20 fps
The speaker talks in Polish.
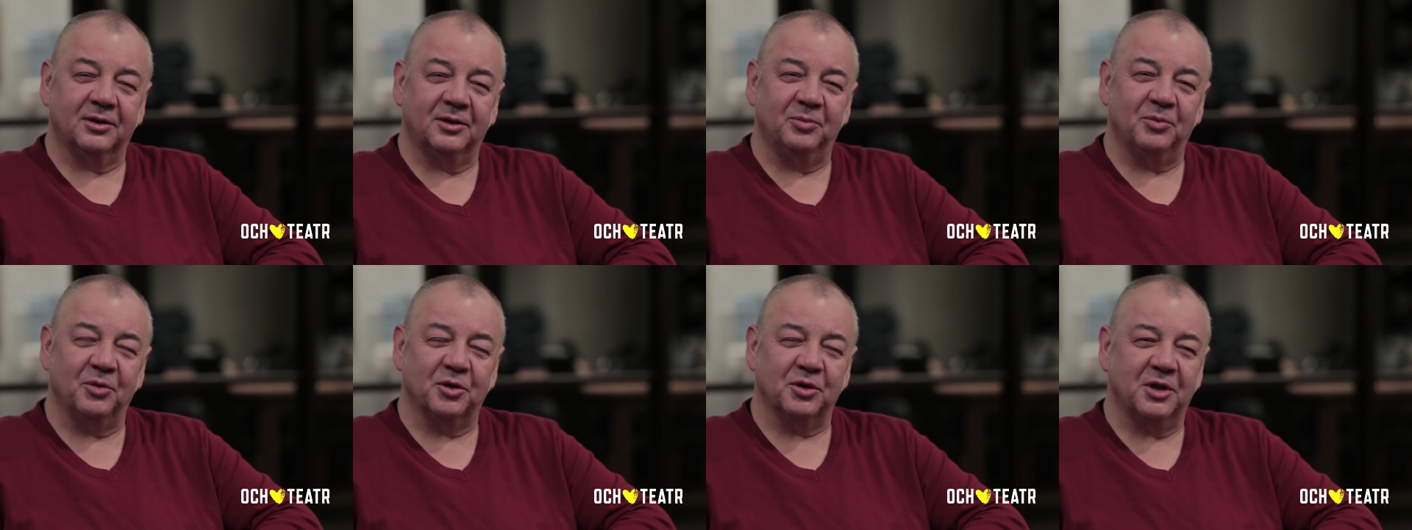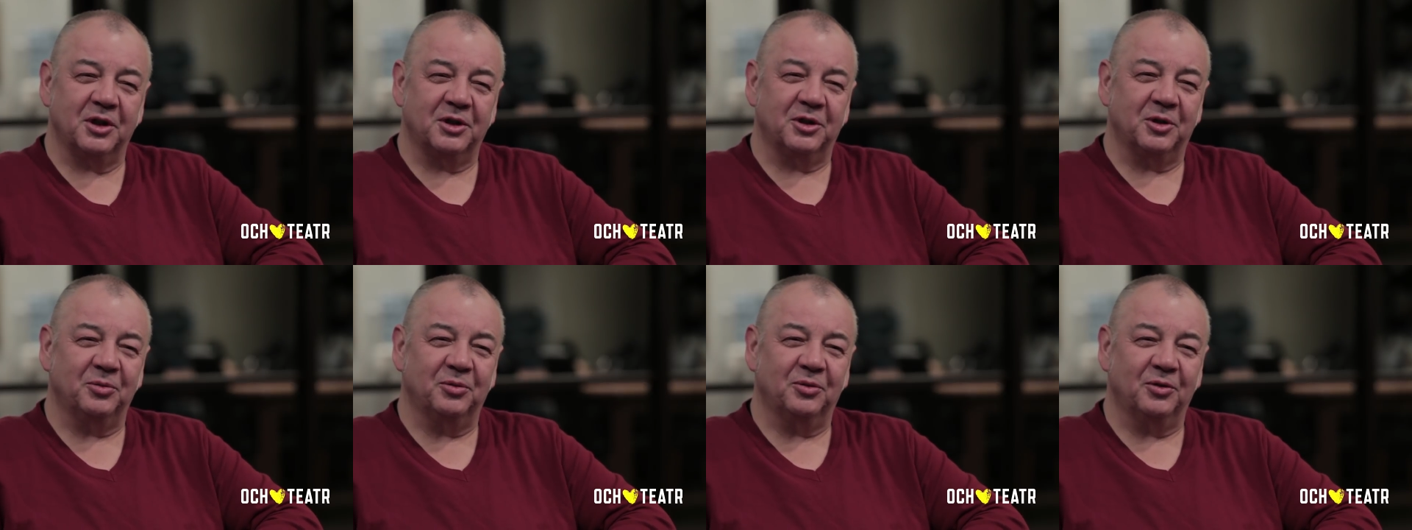i można
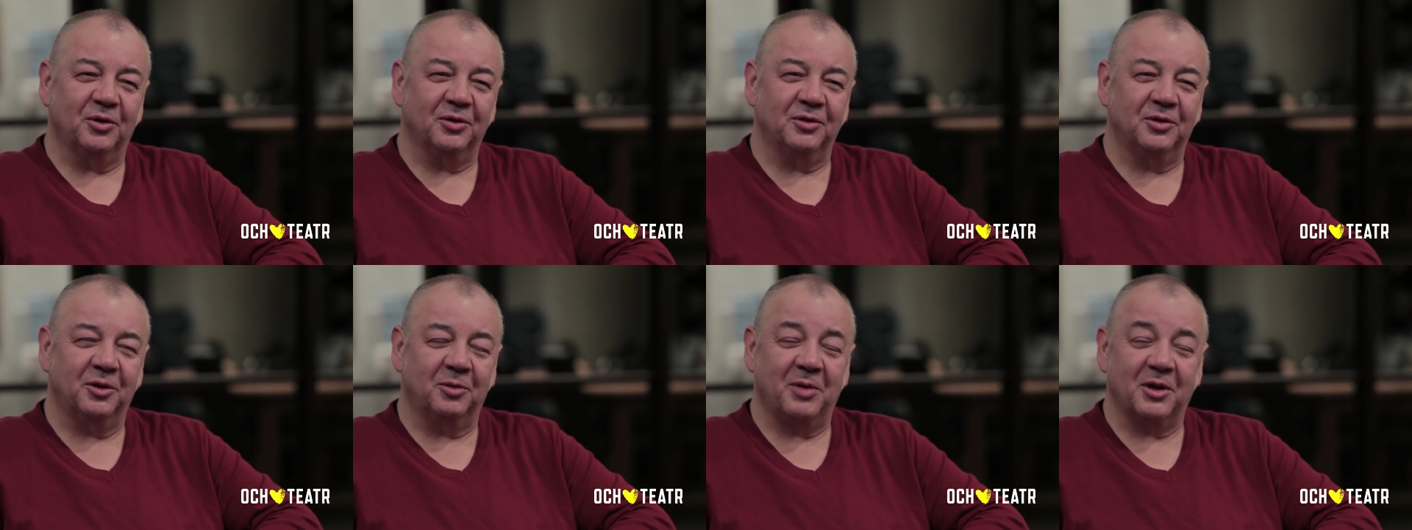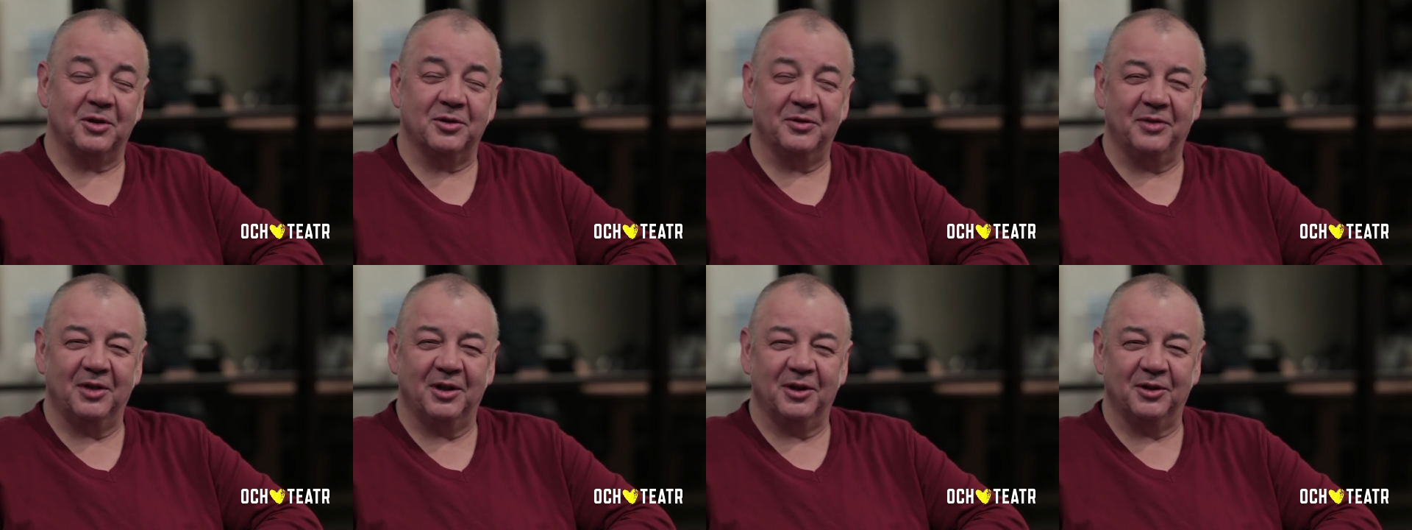się było od nich
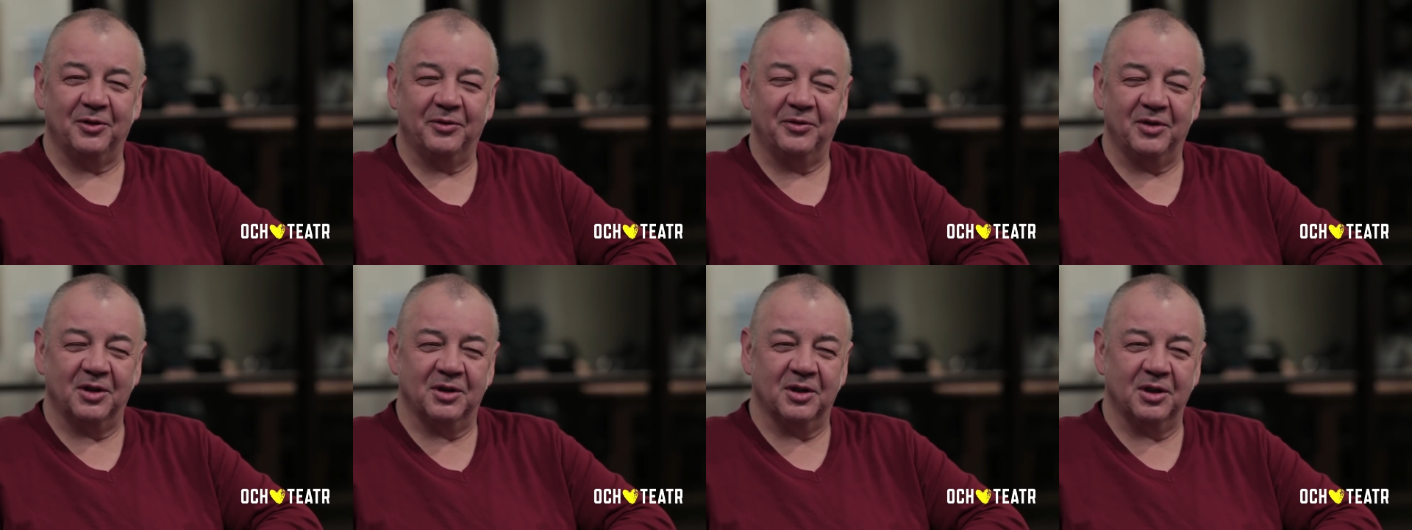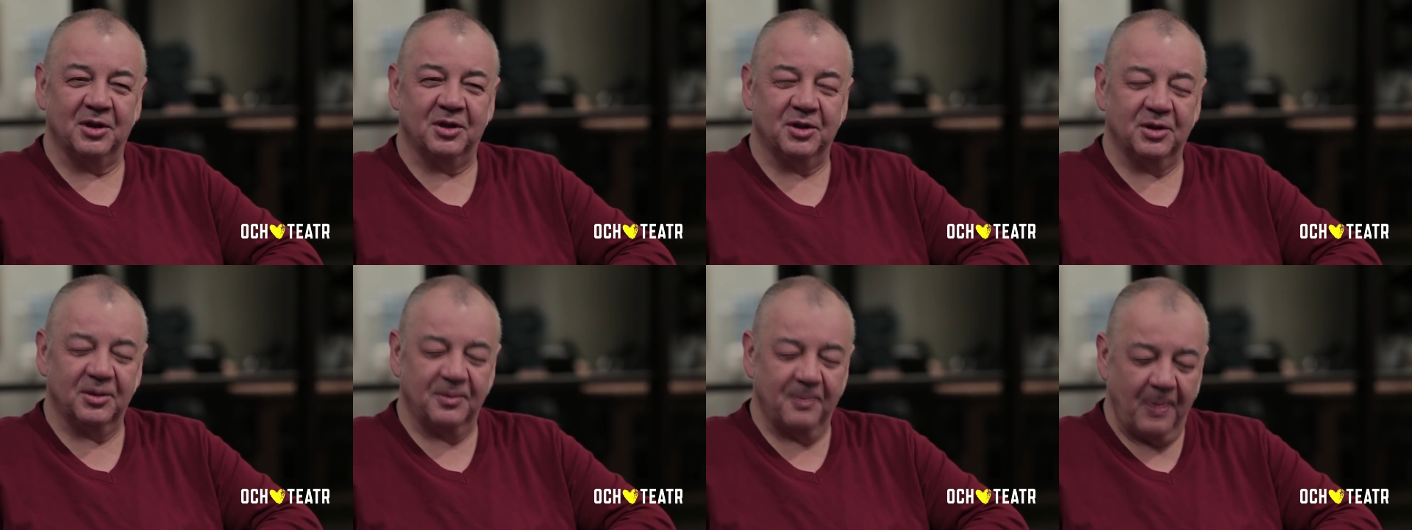bardzo wiele
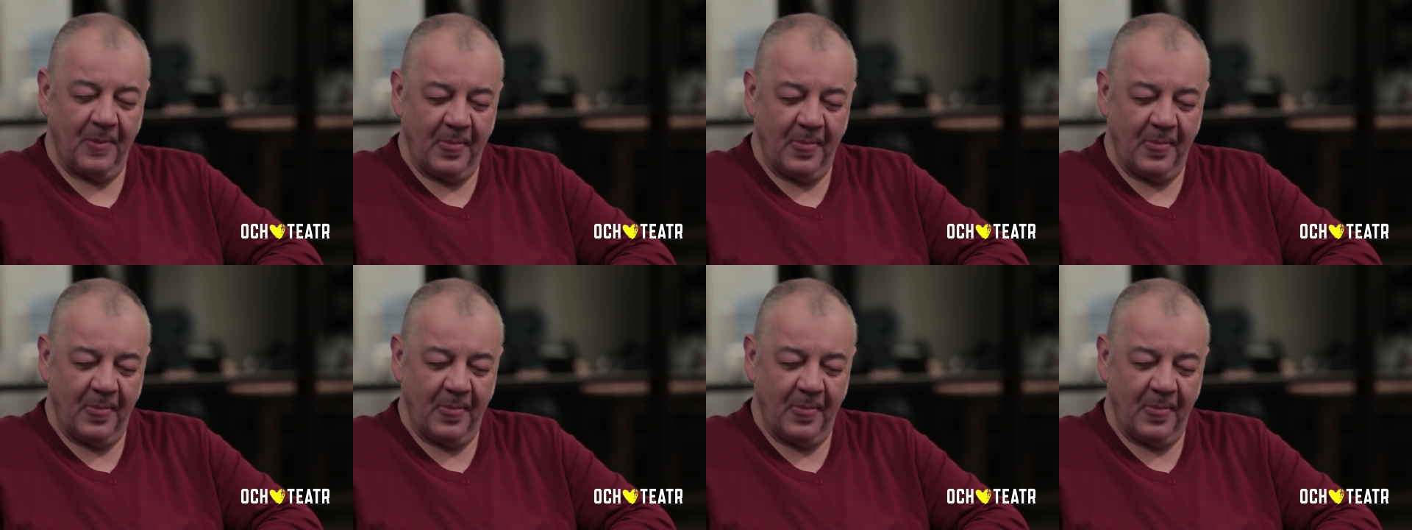dowiedzieć.